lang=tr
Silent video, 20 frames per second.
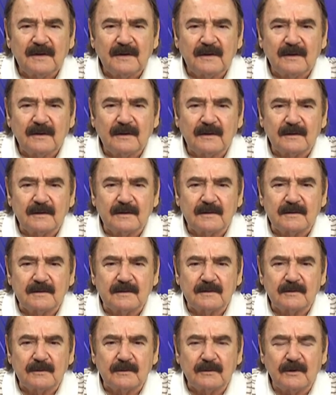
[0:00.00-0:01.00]
e,
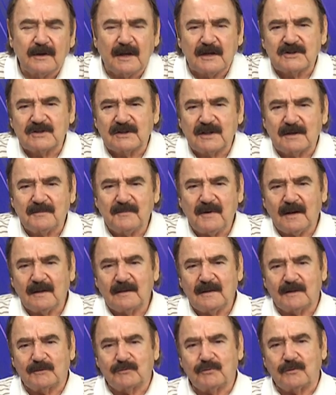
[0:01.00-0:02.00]
öğrencilerime
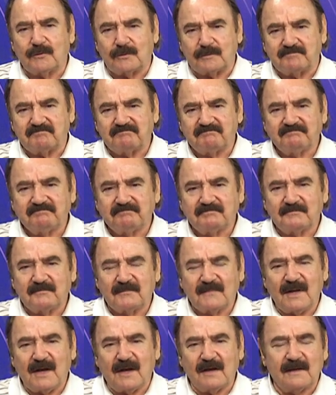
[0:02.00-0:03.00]
anlatıyorum.
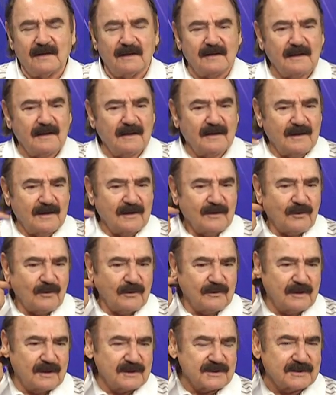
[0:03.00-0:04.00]
Yani
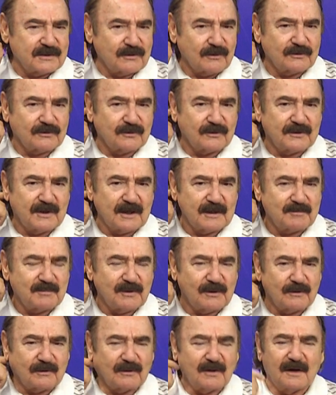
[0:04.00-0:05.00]
onlar işte AutoCAD
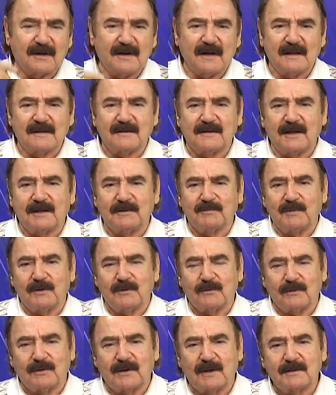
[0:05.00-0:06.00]
biliyorlar, NetCAD
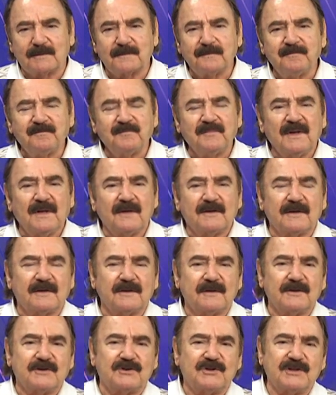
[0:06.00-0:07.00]
biliyorlar,
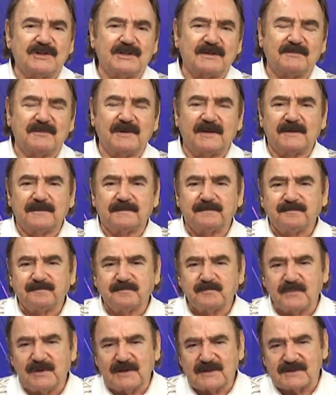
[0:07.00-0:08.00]
e, çizimi
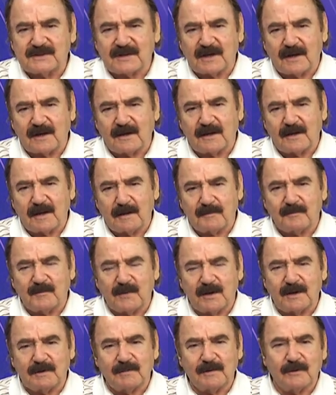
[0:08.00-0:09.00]
bilgisayarla
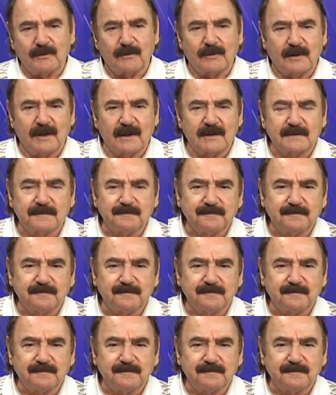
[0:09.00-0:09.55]
yapmayı biliyorlar.